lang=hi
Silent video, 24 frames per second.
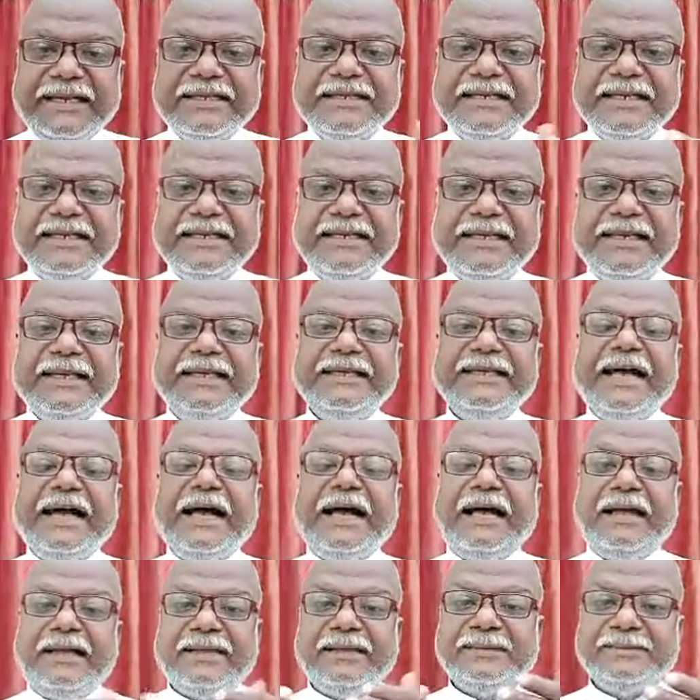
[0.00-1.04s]
के जरिए
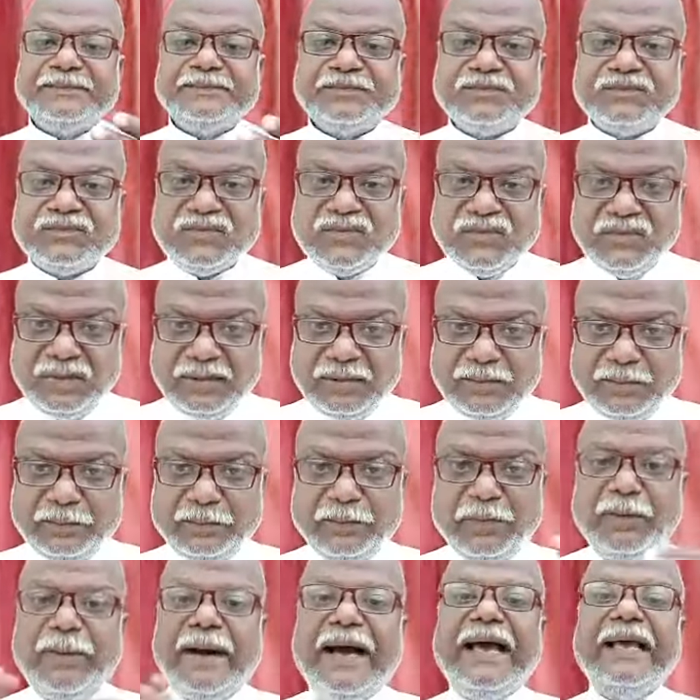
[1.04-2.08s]
या
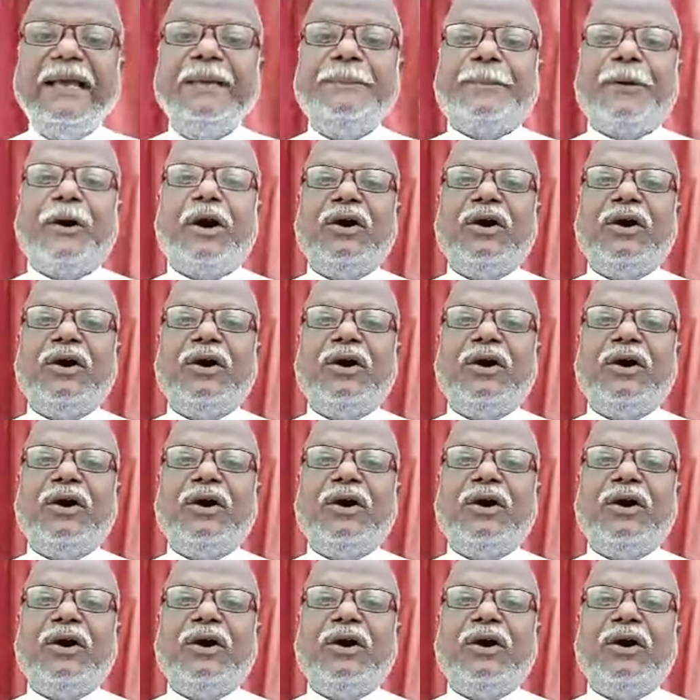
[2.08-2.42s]
मोबाइल